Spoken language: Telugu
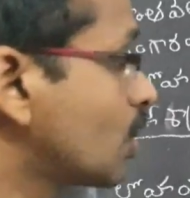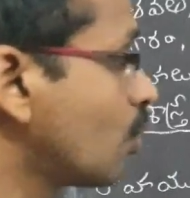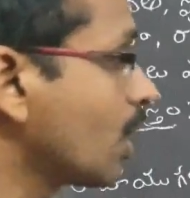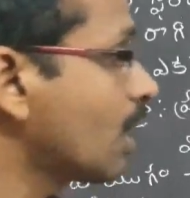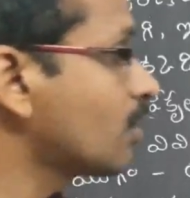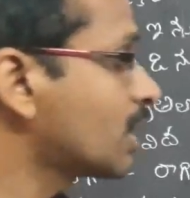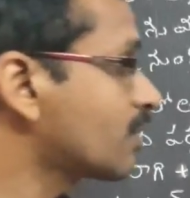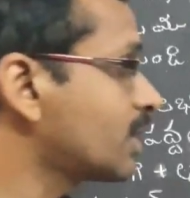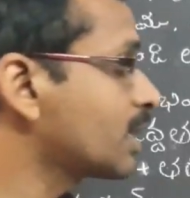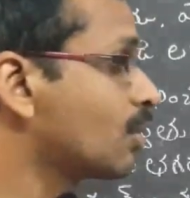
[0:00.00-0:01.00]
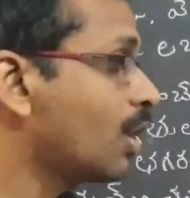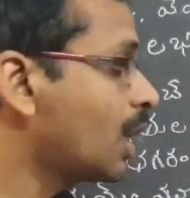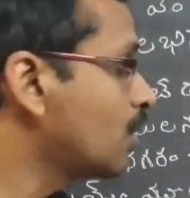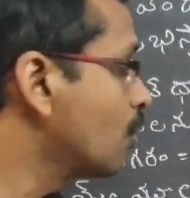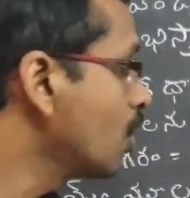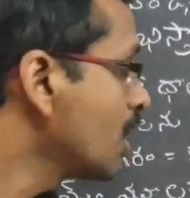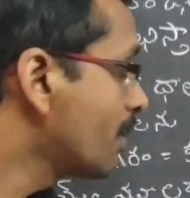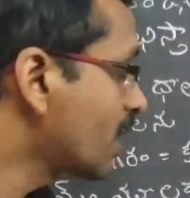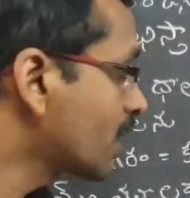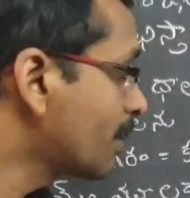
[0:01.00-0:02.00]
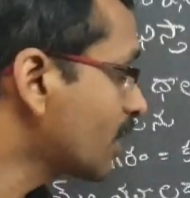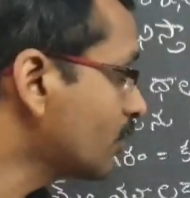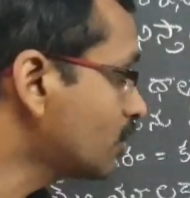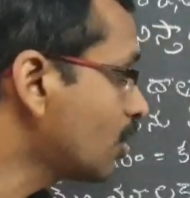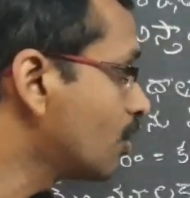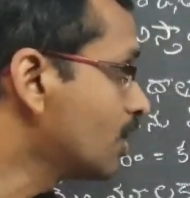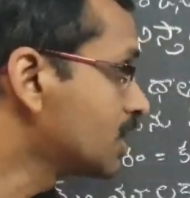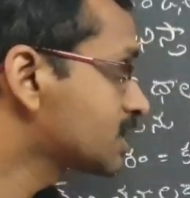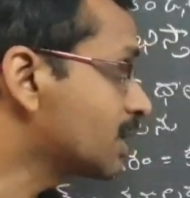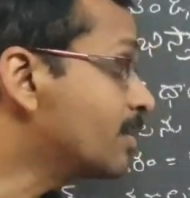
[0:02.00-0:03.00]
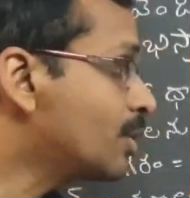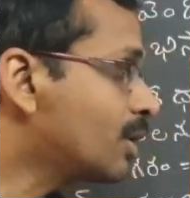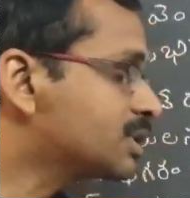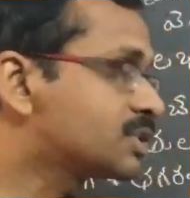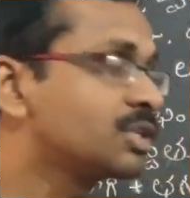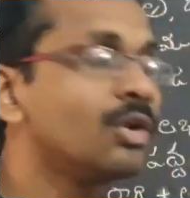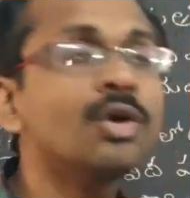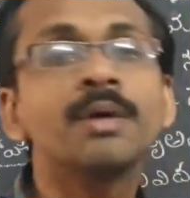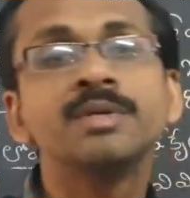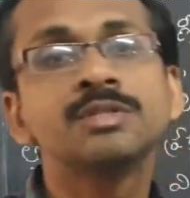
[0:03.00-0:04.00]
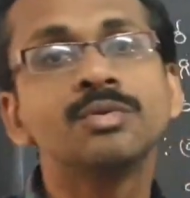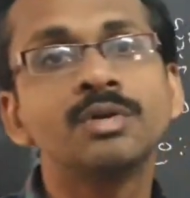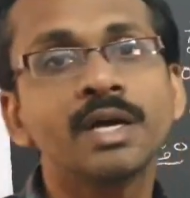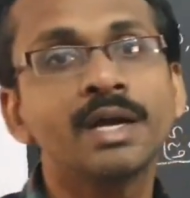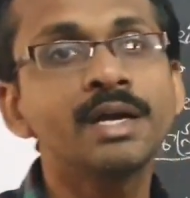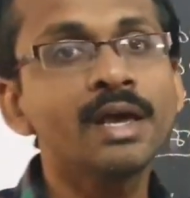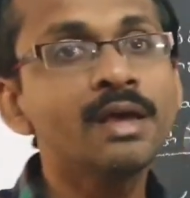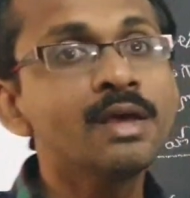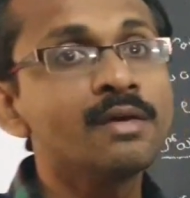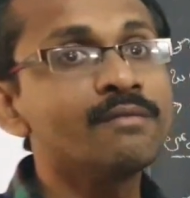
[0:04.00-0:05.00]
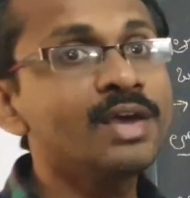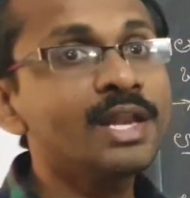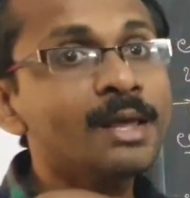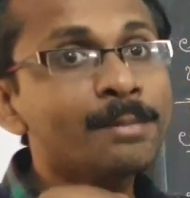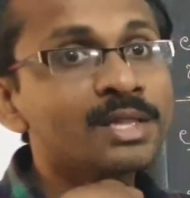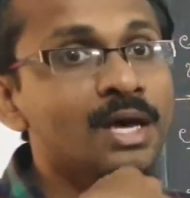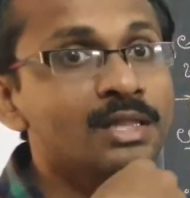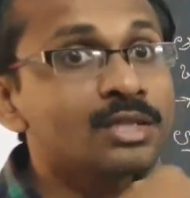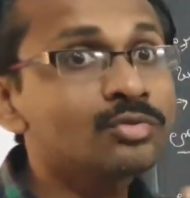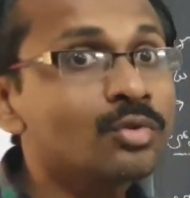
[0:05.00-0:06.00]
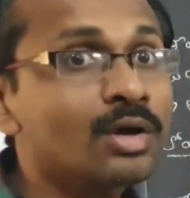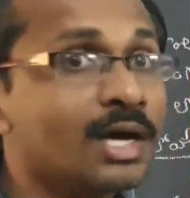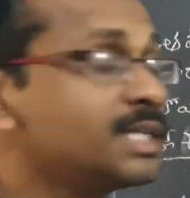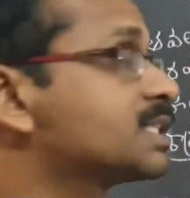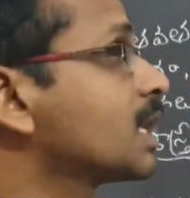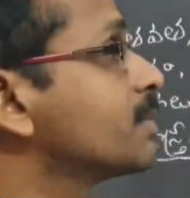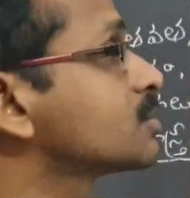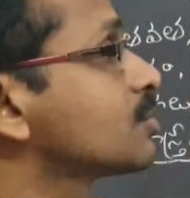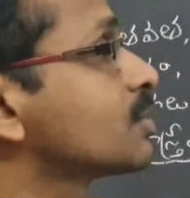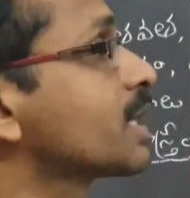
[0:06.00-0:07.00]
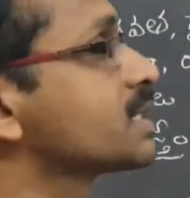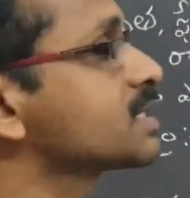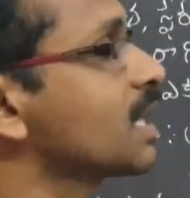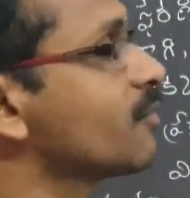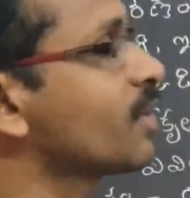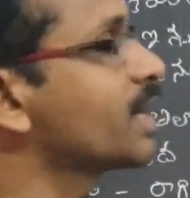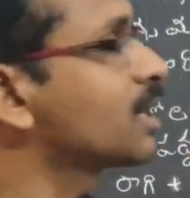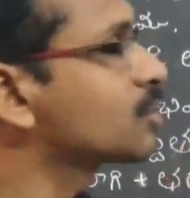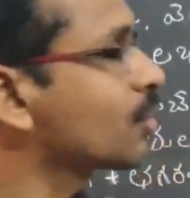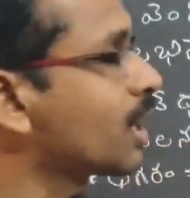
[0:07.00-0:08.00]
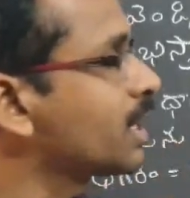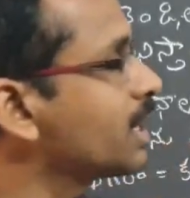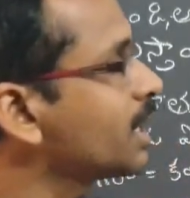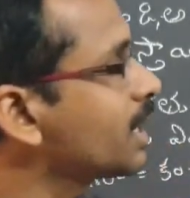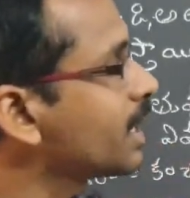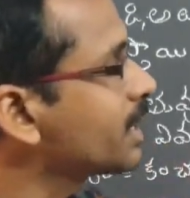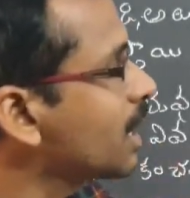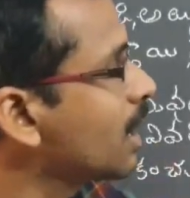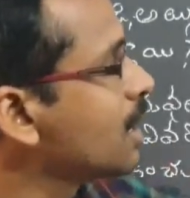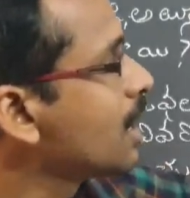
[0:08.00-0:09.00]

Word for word: ఎక్కువగా ఉన్నటువంటి లోహాలు మనకి ప్రకృతిలో సంయోగ స్థితిలో లభిస్తూ ఉంటాయి అంటే వేరే పదార్థంతో కలిసి లభిస్తూ ఉంటాయి సల్ఫైడ్లతో కానీ లేదా